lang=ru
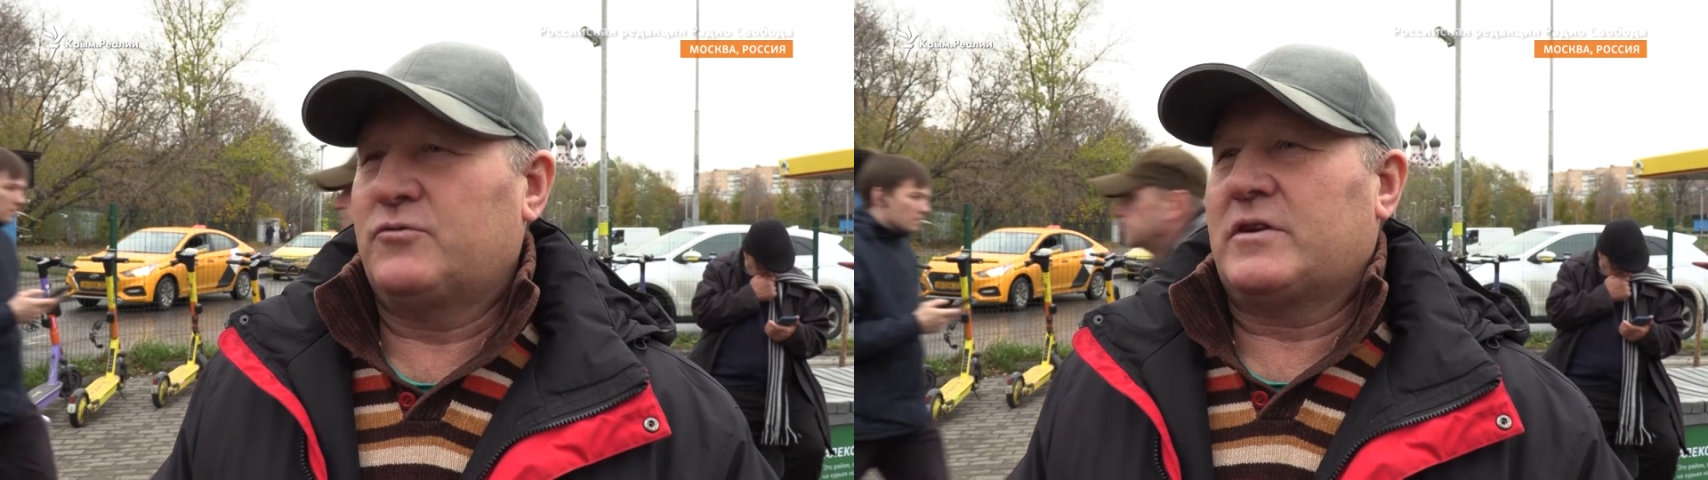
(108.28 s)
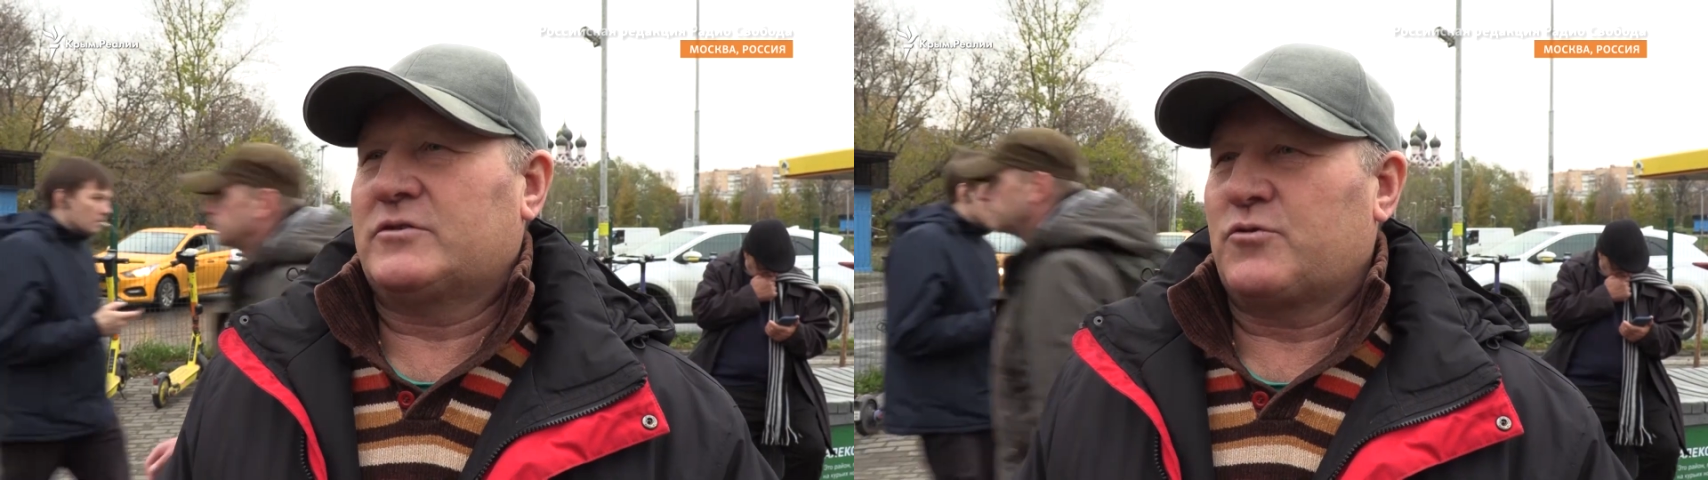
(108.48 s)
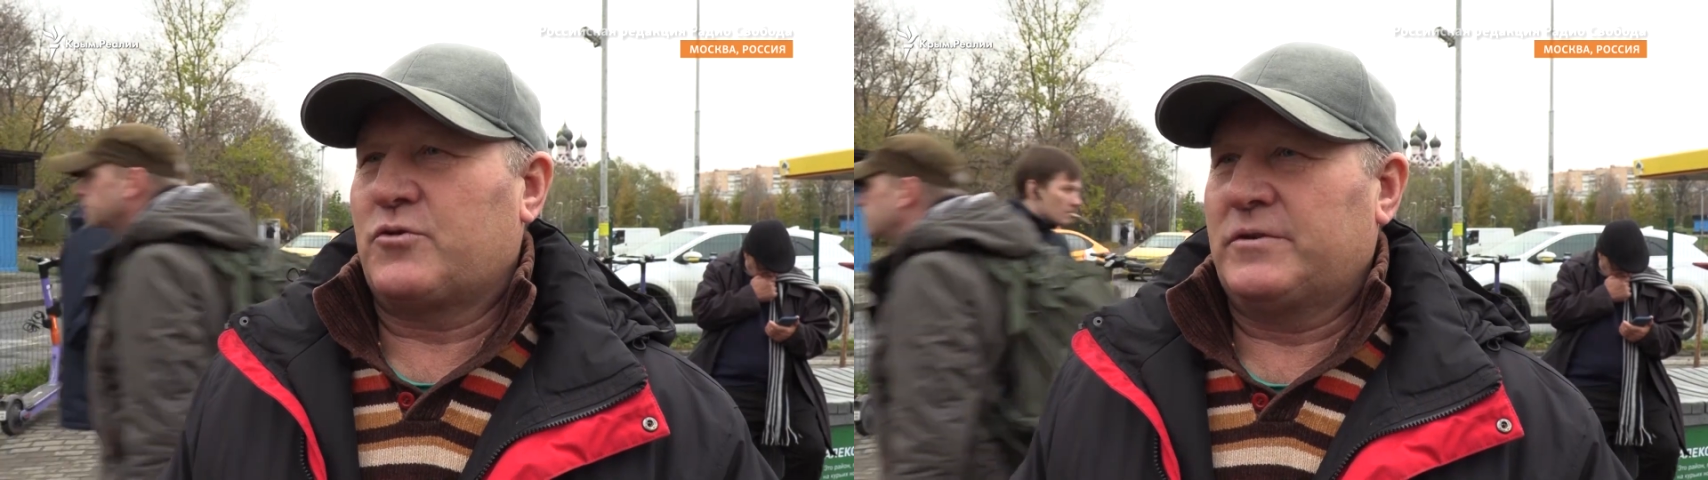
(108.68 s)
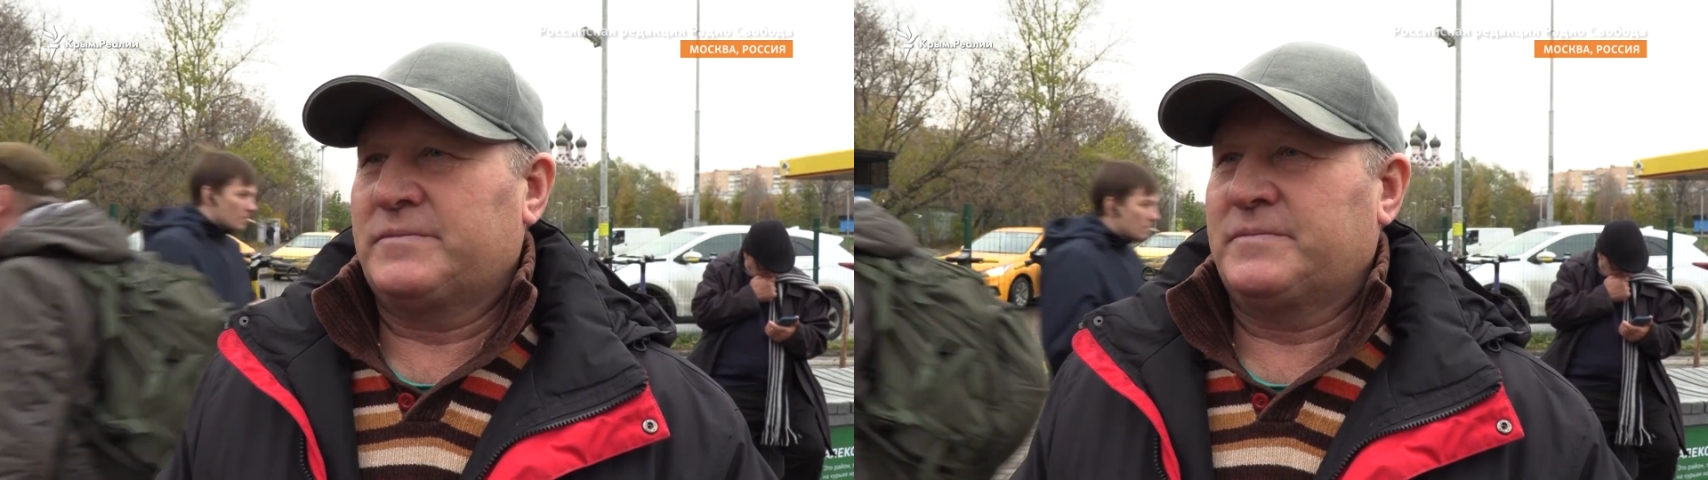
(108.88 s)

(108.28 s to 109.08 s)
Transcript: одну разруху.